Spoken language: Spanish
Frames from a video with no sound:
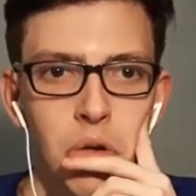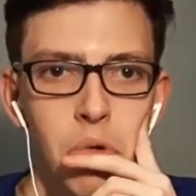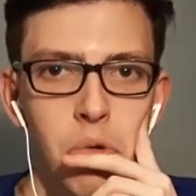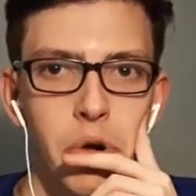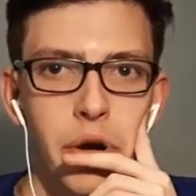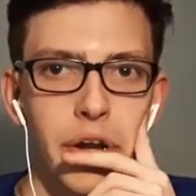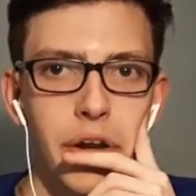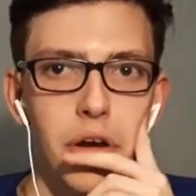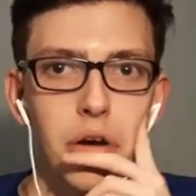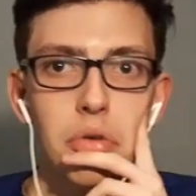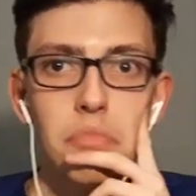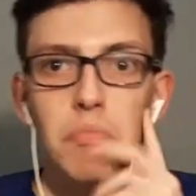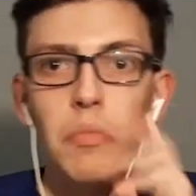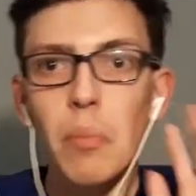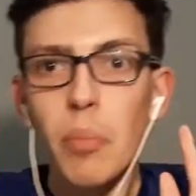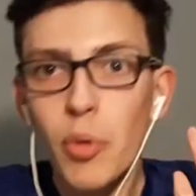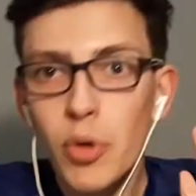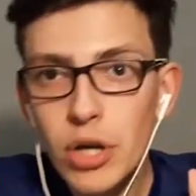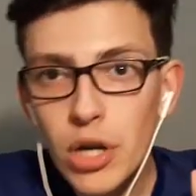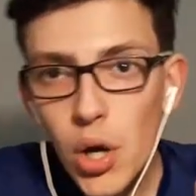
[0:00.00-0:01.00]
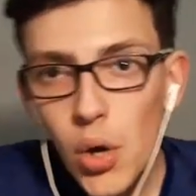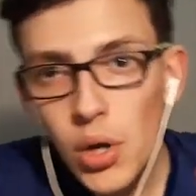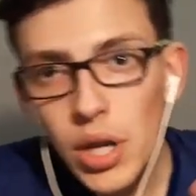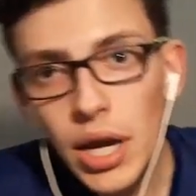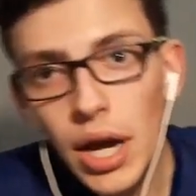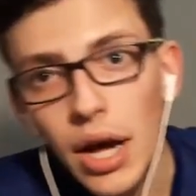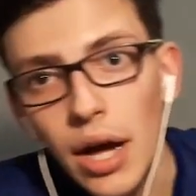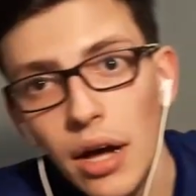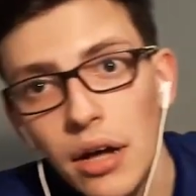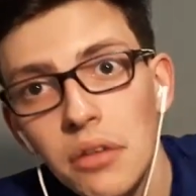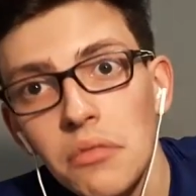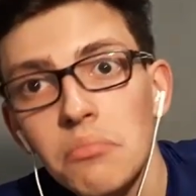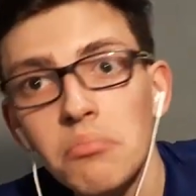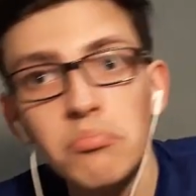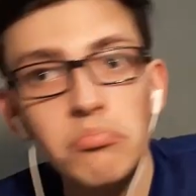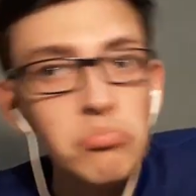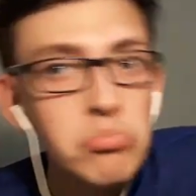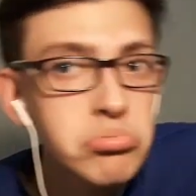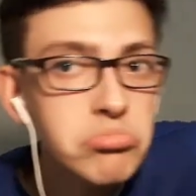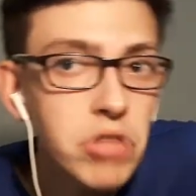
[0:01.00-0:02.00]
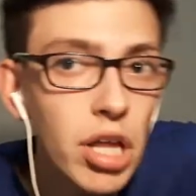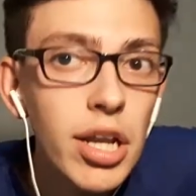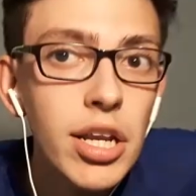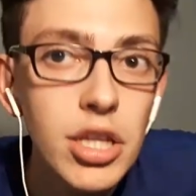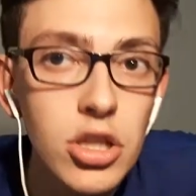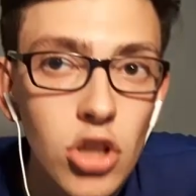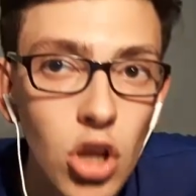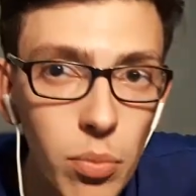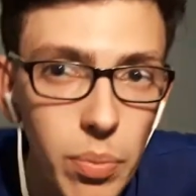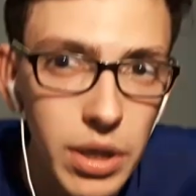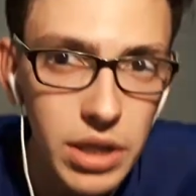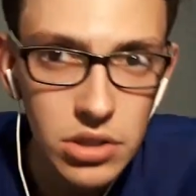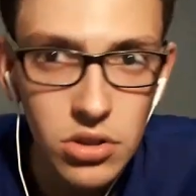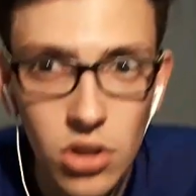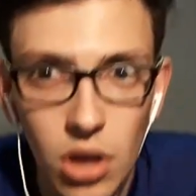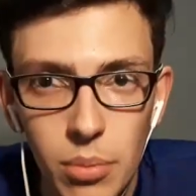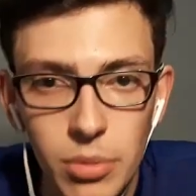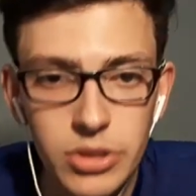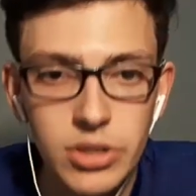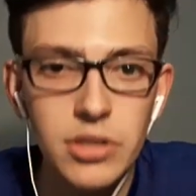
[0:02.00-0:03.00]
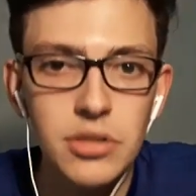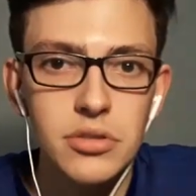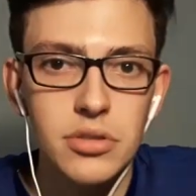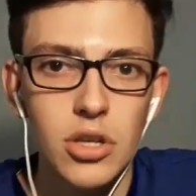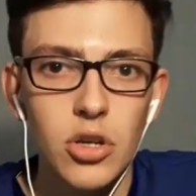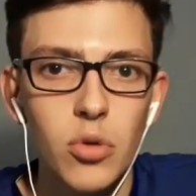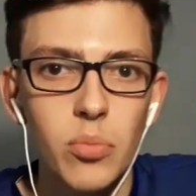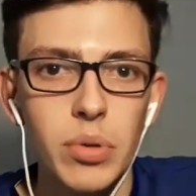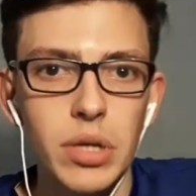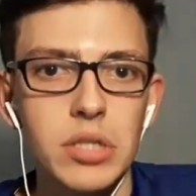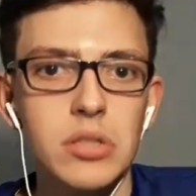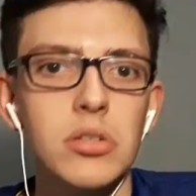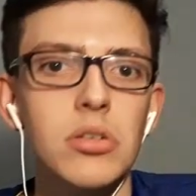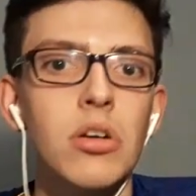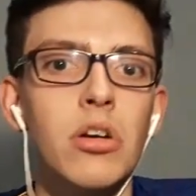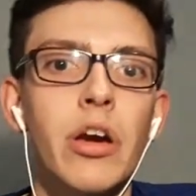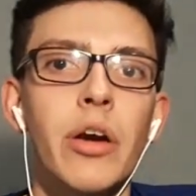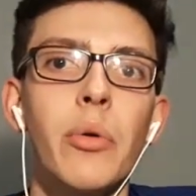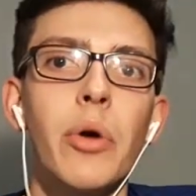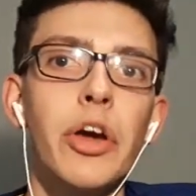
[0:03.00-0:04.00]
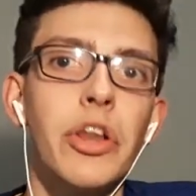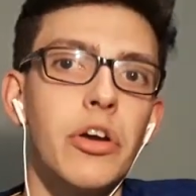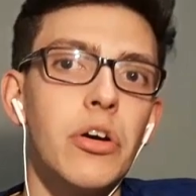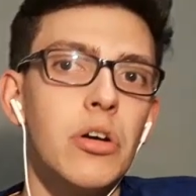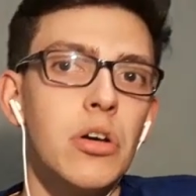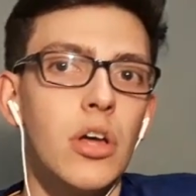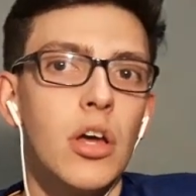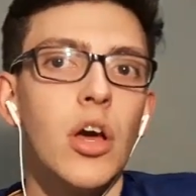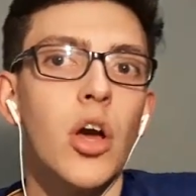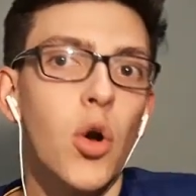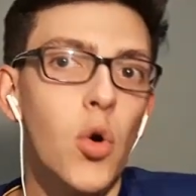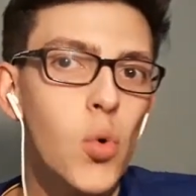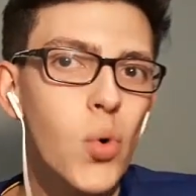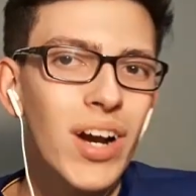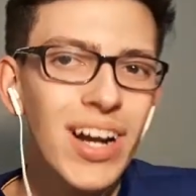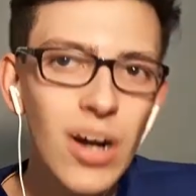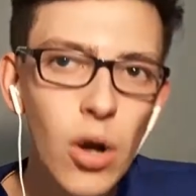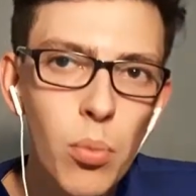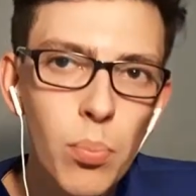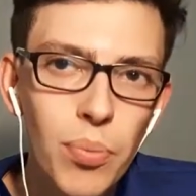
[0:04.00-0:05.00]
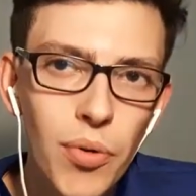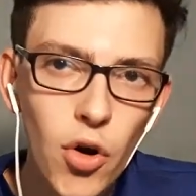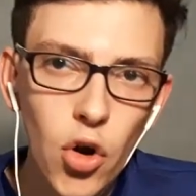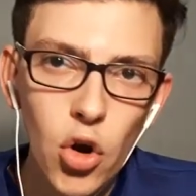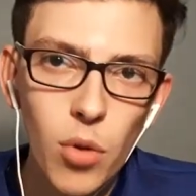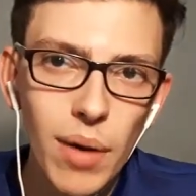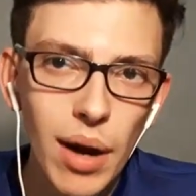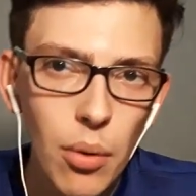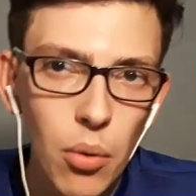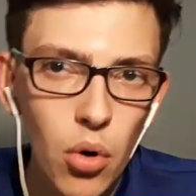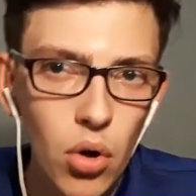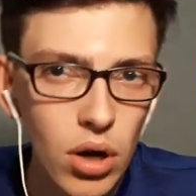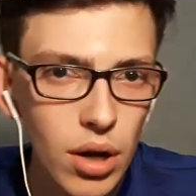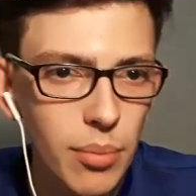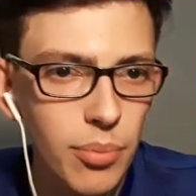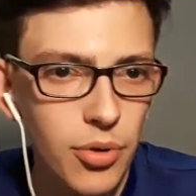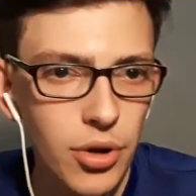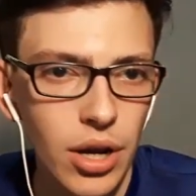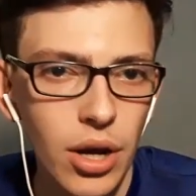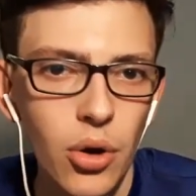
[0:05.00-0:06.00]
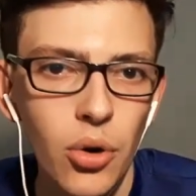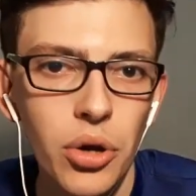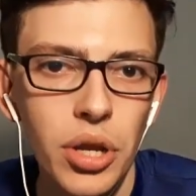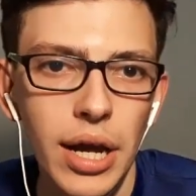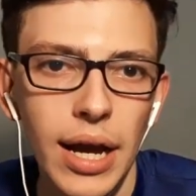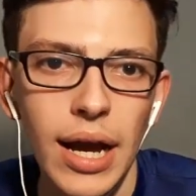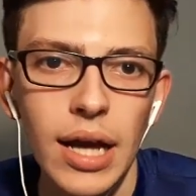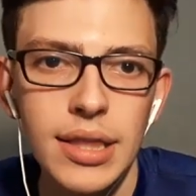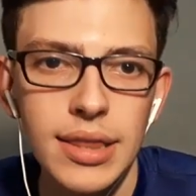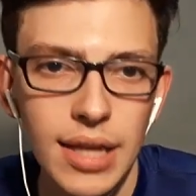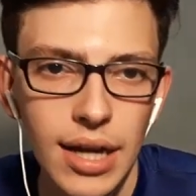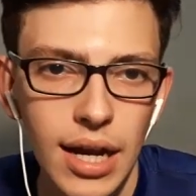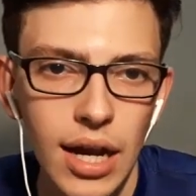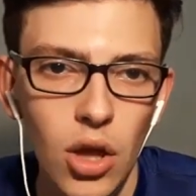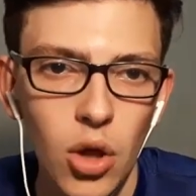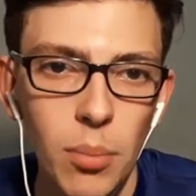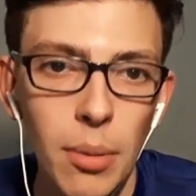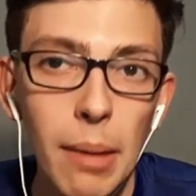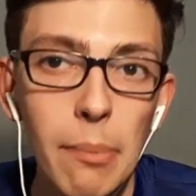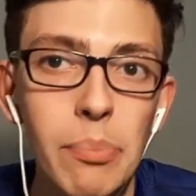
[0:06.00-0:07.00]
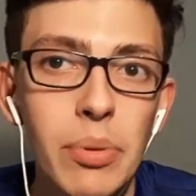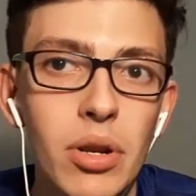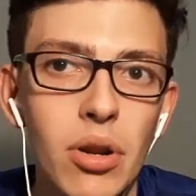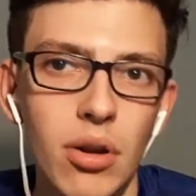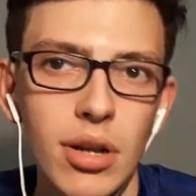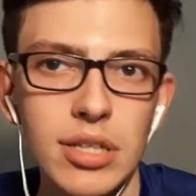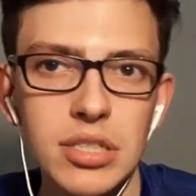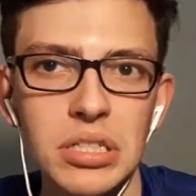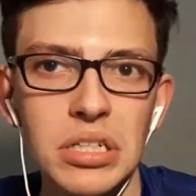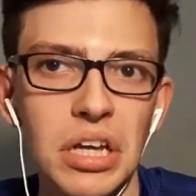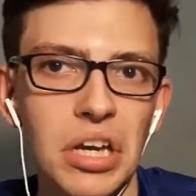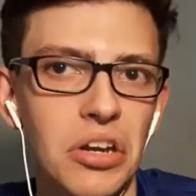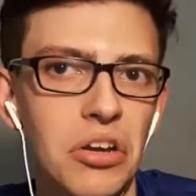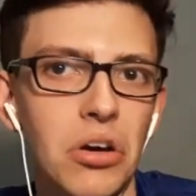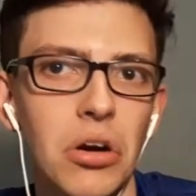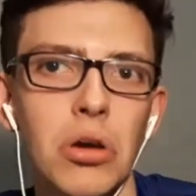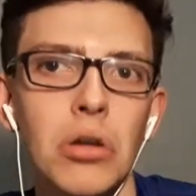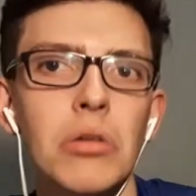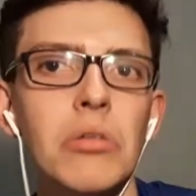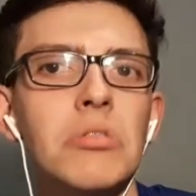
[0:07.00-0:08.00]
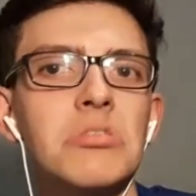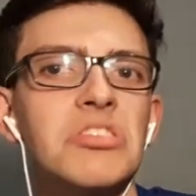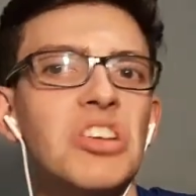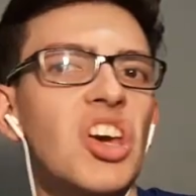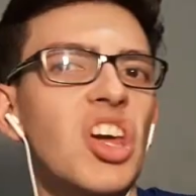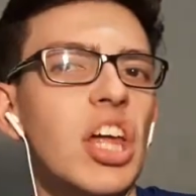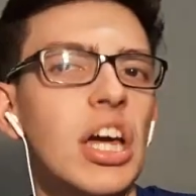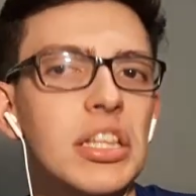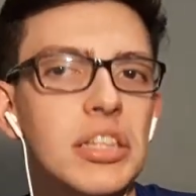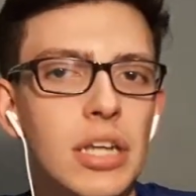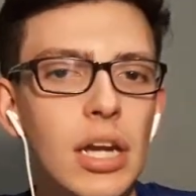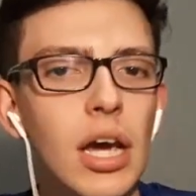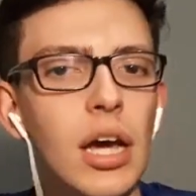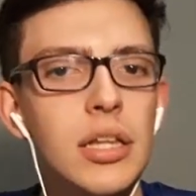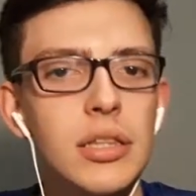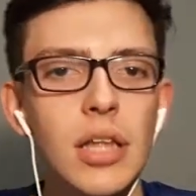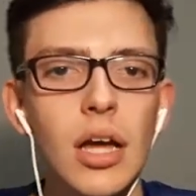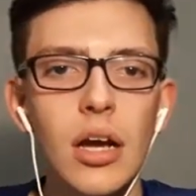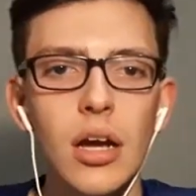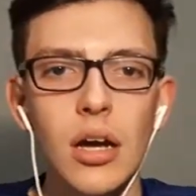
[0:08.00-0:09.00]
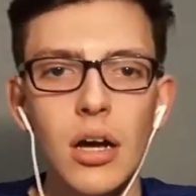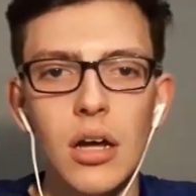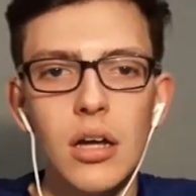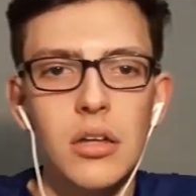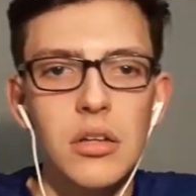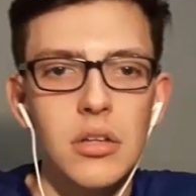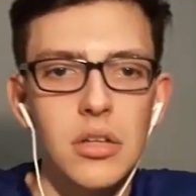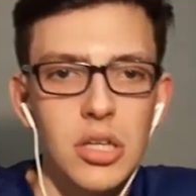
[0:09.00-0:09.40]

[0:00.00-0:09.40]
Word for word: Bueno, por ahora está lindo el partido. Vamos a anunciar un partido que bueno. Juega un poco más Boca por ahora, ha atacado más, pero Racing que no, no se queda atrás, ataca.